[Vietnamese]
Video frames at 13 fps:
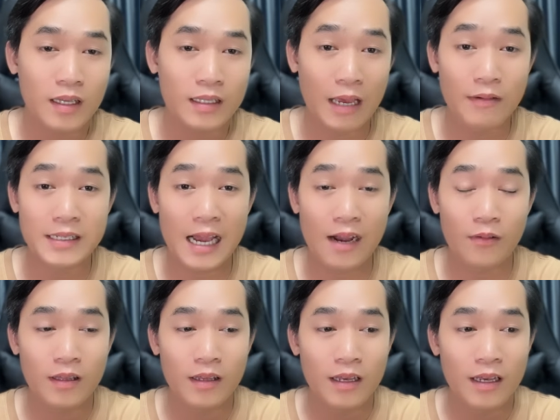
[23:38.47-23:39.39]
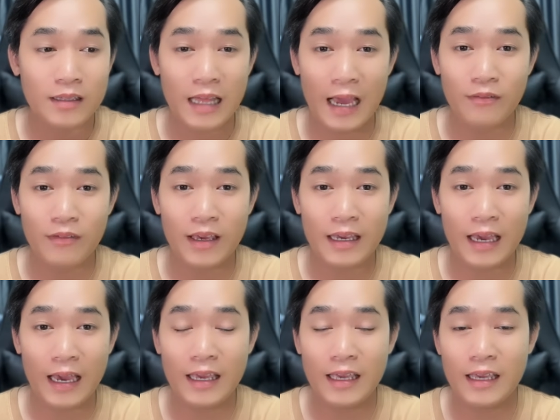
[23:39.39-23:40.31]
tại vì sao tại vì
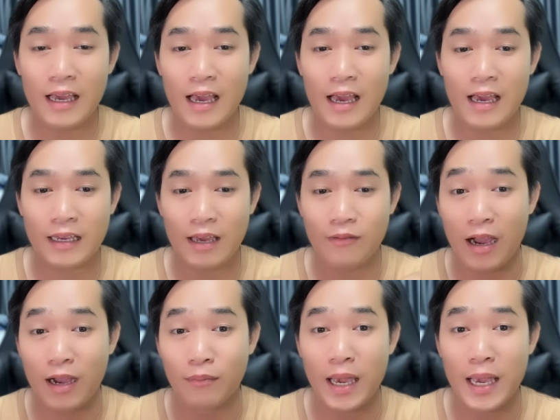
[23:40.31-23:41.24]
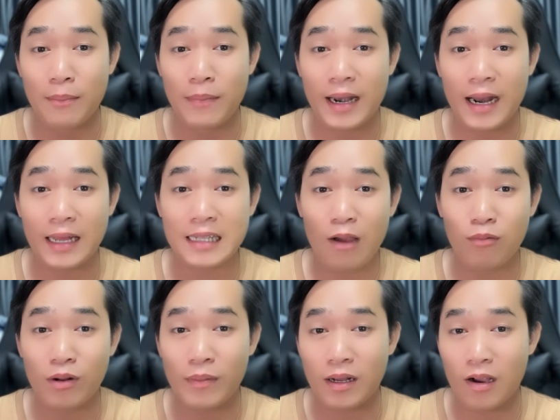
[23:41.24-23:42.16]
cái à, cái phần mềm mà nâng
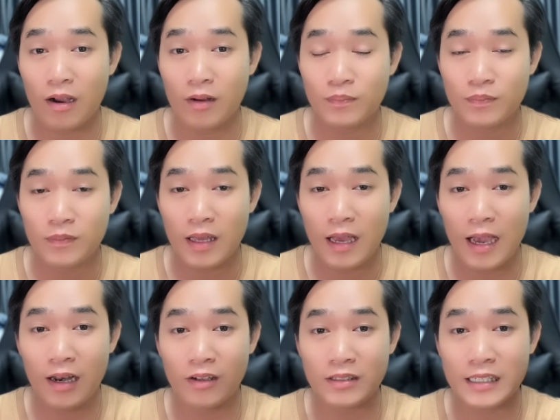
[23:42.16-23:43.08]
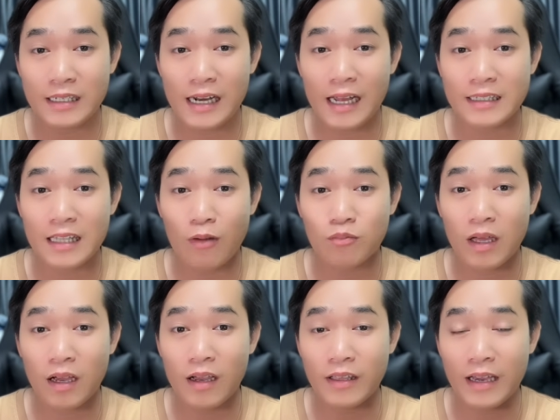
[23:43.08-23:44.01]
tông đó bà con à, nó sẽ nâng tông
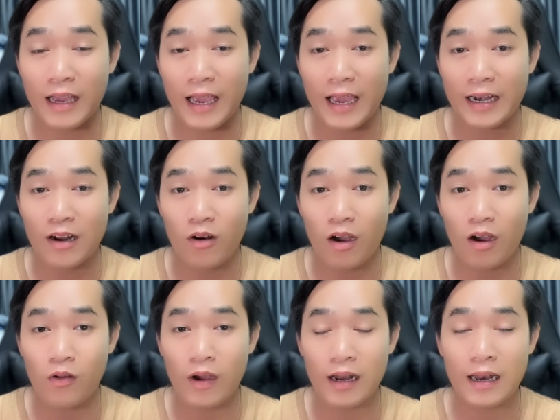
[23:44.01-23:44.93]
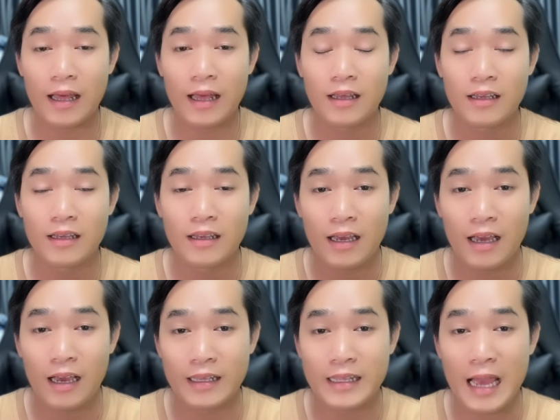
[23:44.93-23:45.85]
tất cái giới hạn nào đó hoặc là
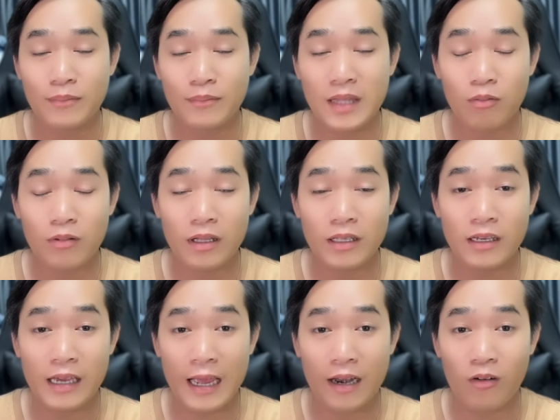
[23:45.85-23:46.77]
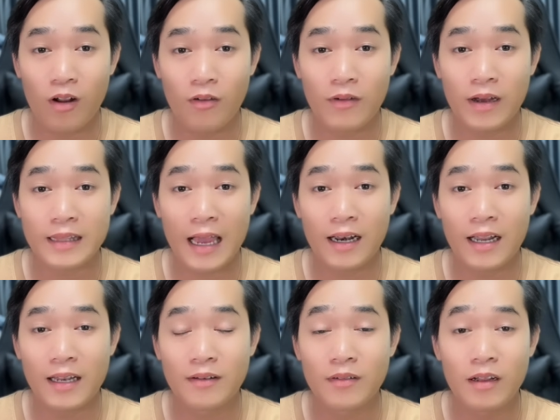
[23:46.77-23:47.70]
à, giảm tông cái giới hạn nào đó và tăng
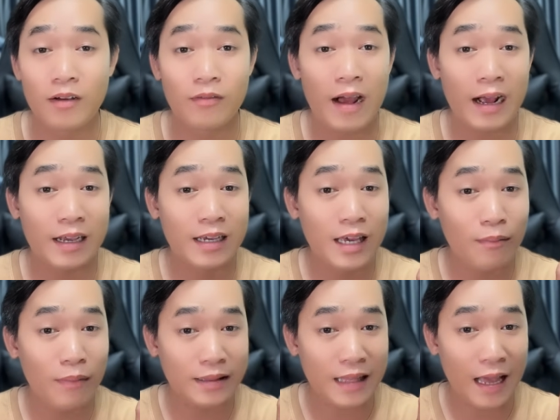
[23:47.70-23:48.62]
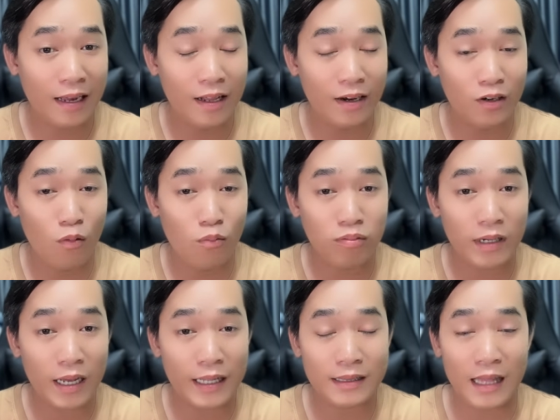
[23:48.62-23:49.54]
lên và khi mà tăng lên đúng
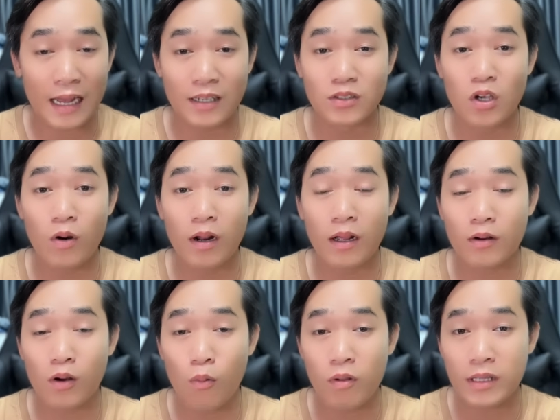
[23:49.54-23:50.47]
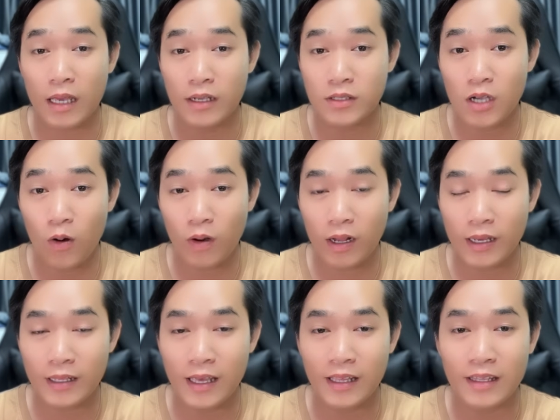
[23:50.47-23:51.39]
cái tần số đúng đúng cái chỉ số đó
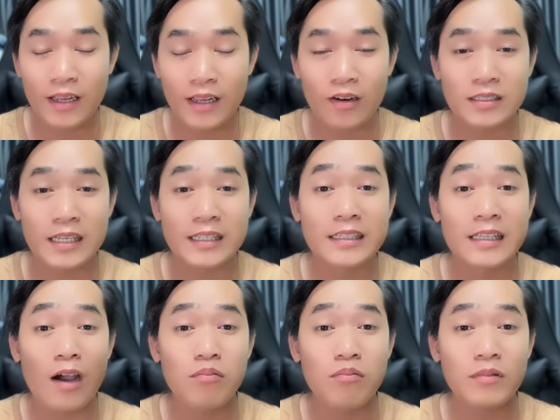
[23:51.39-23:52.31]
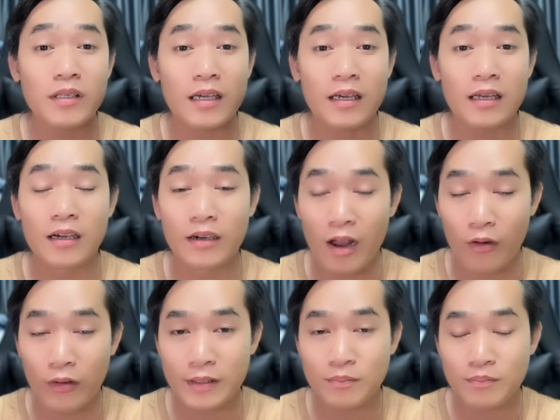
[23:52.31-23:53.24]
thì dĩ nhiên nó sẽ giống với cái người
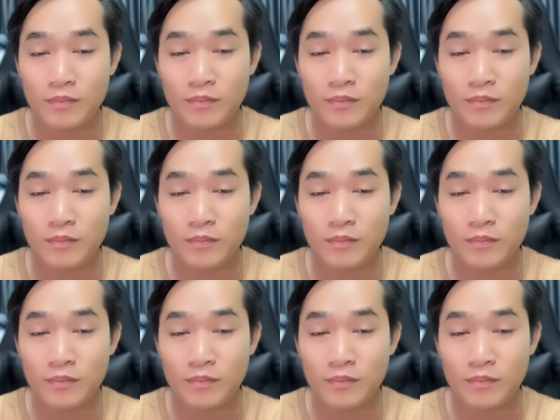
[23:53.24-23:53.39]
nói